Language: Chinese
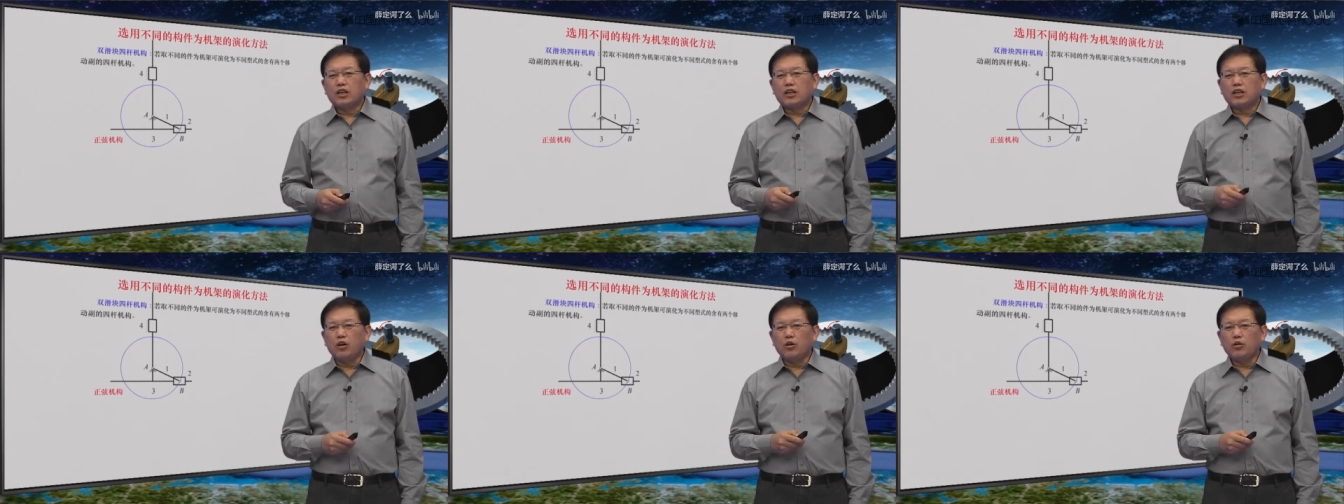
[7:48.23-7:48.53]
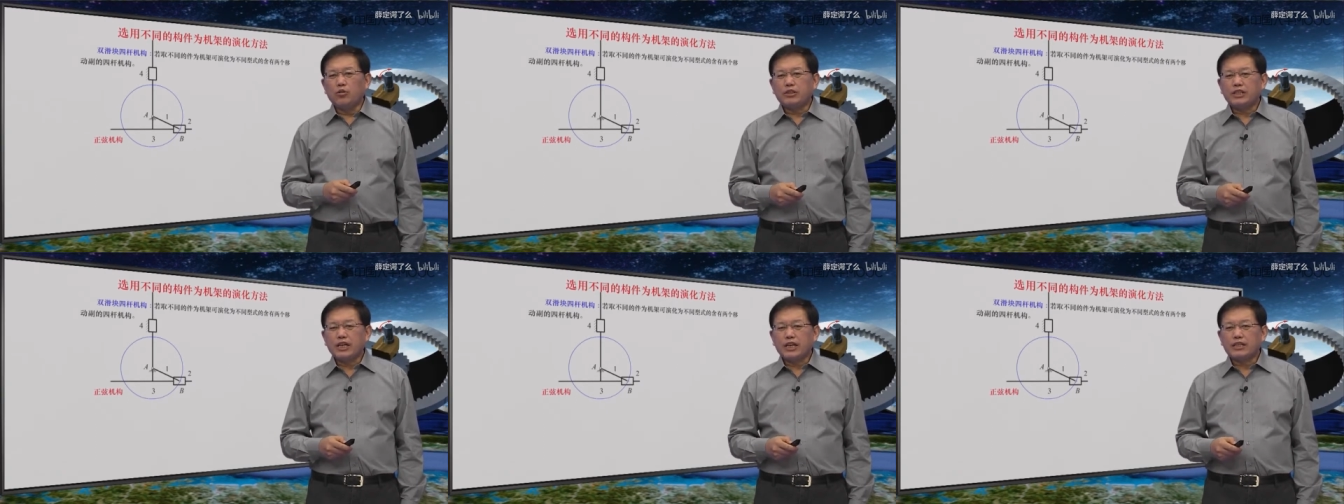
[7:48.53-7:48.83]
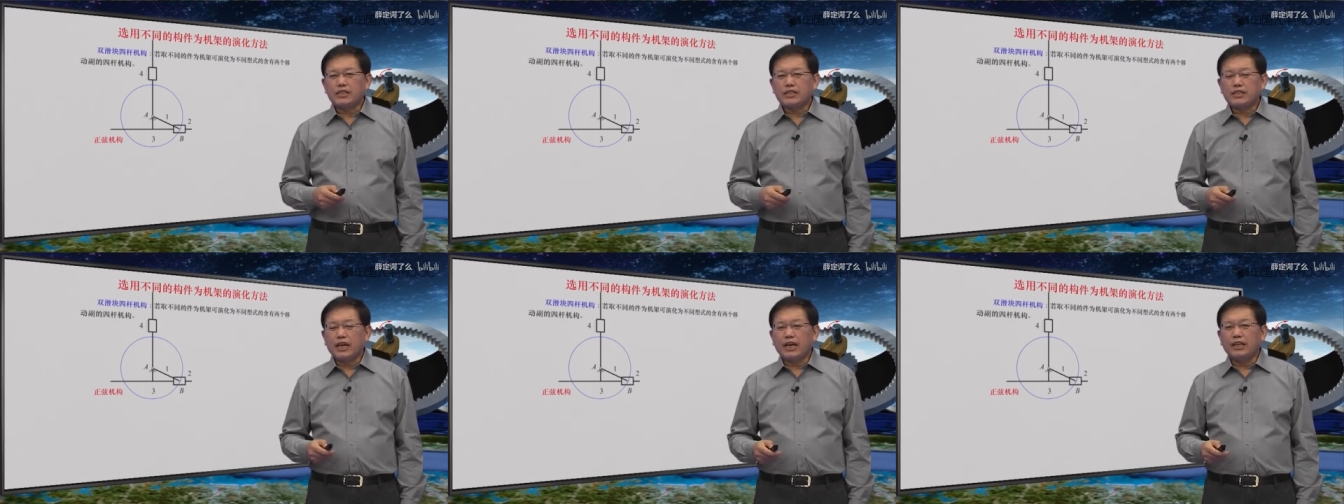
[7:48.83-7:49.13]
构
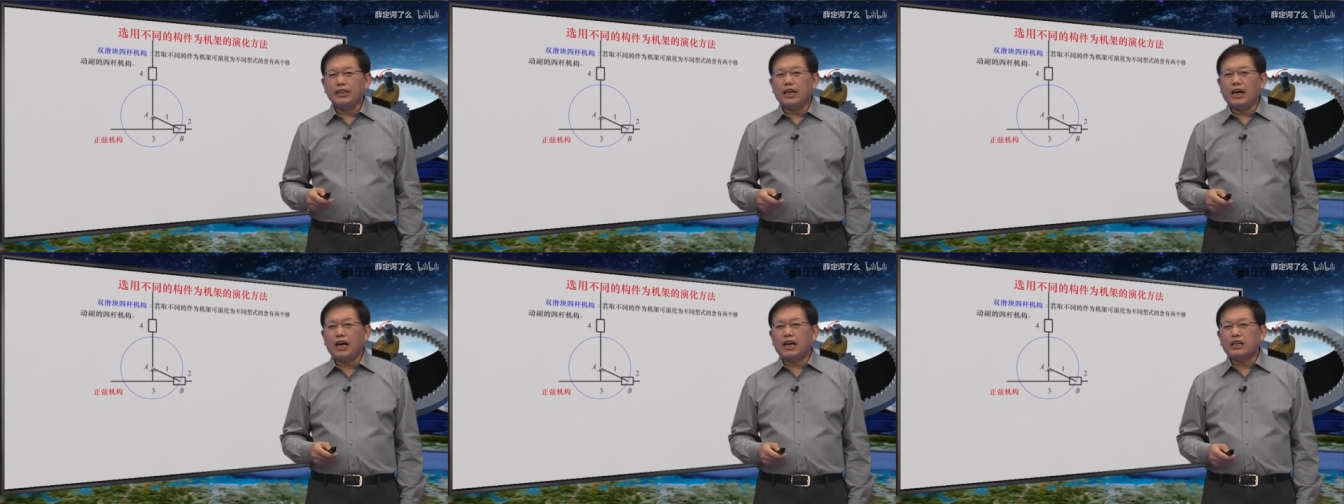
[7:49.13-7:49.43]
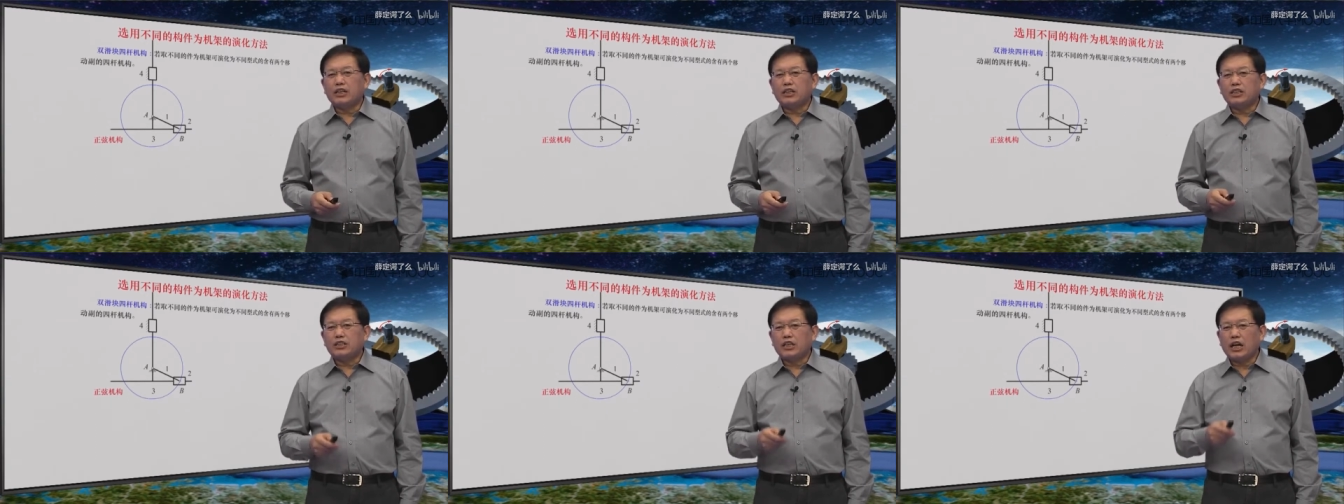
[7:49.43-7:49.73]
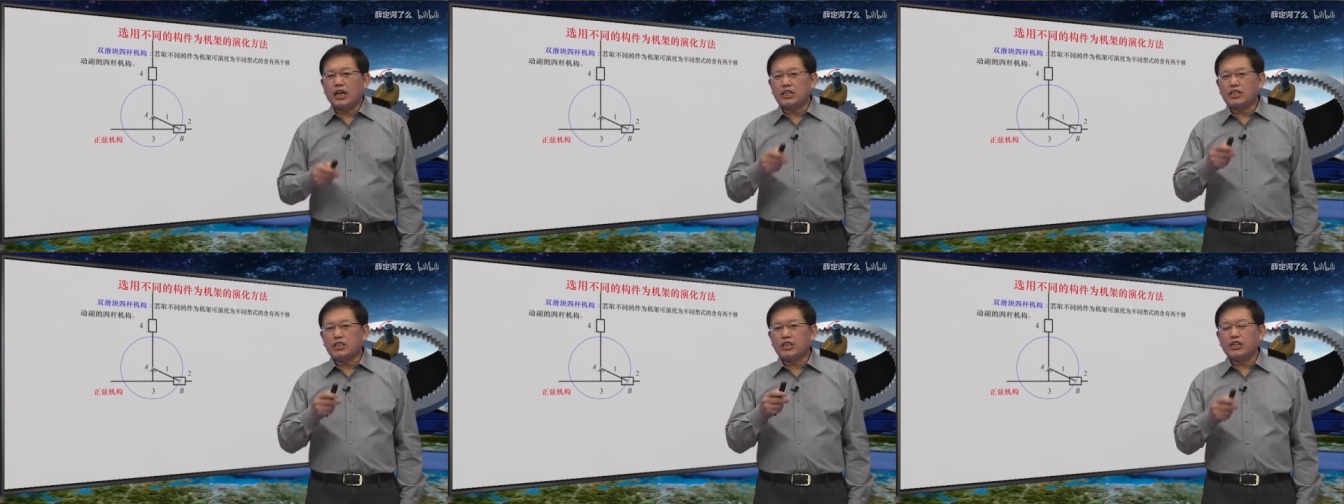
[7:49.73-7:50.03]
件三呢，
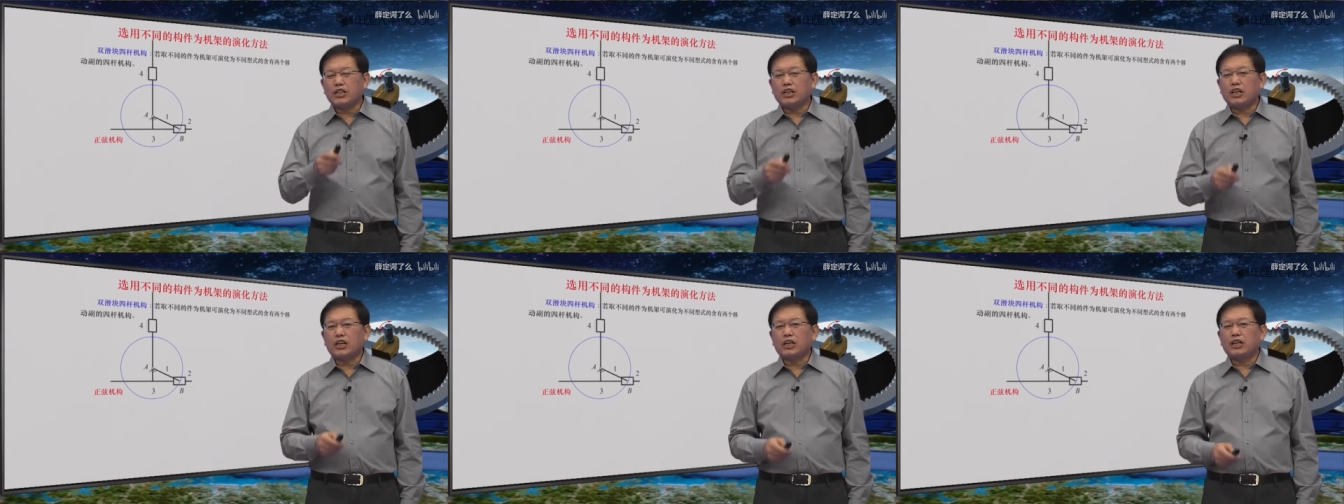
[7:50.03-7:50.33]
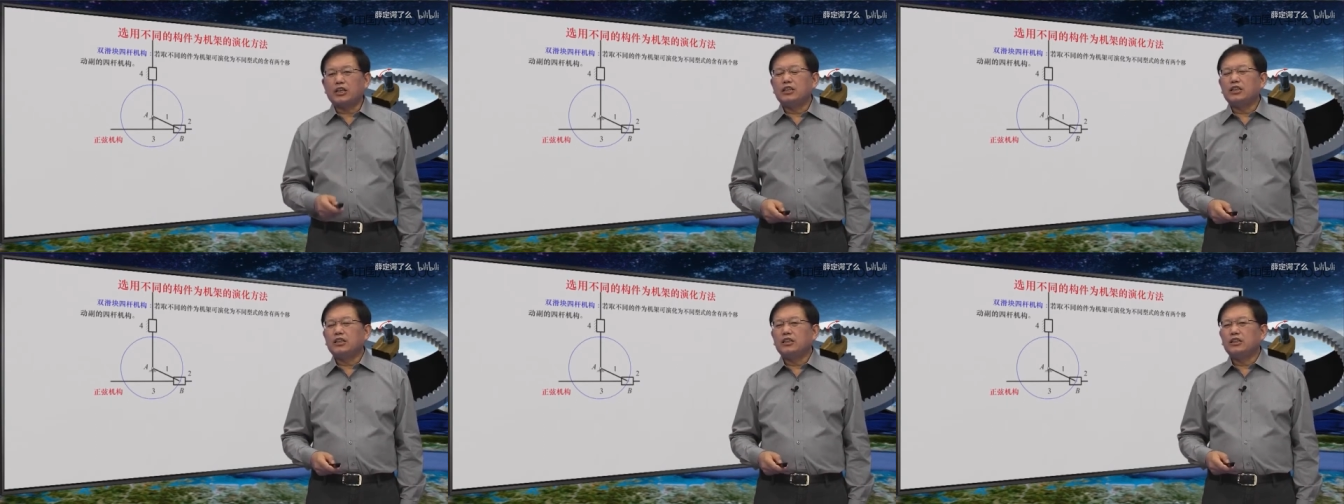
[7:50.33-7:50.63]
它是一个